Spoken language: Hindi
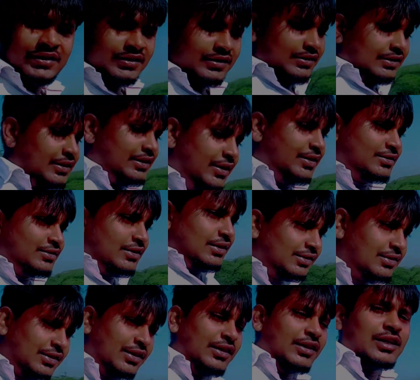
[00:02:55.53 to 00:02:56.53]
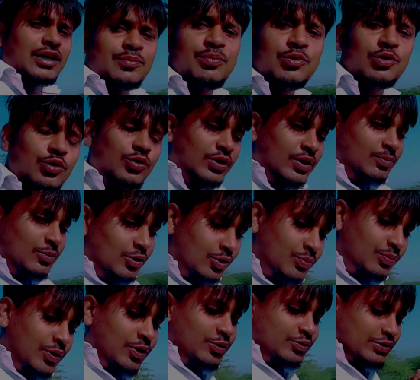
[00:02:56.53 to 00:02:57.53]
देख सकते हैं आप लोग हम लोग
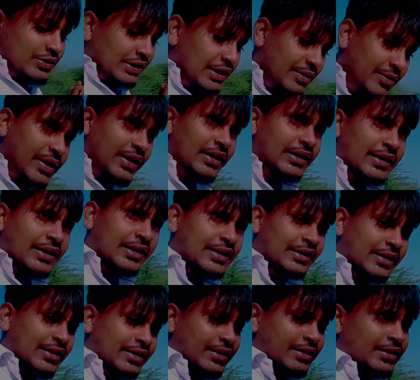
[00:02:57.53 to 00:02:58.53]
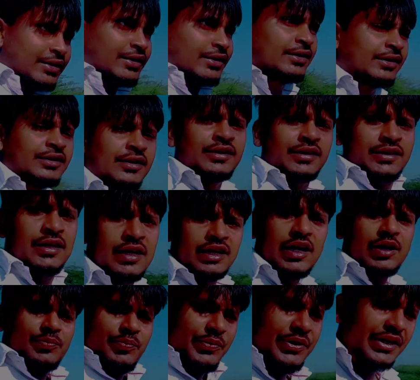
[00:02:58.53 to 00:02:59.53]
पहुंचने वाले हैं
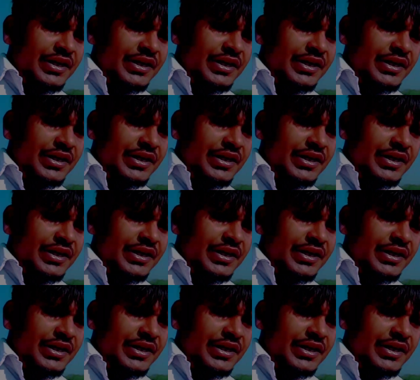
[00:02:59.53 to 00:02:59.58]
अपने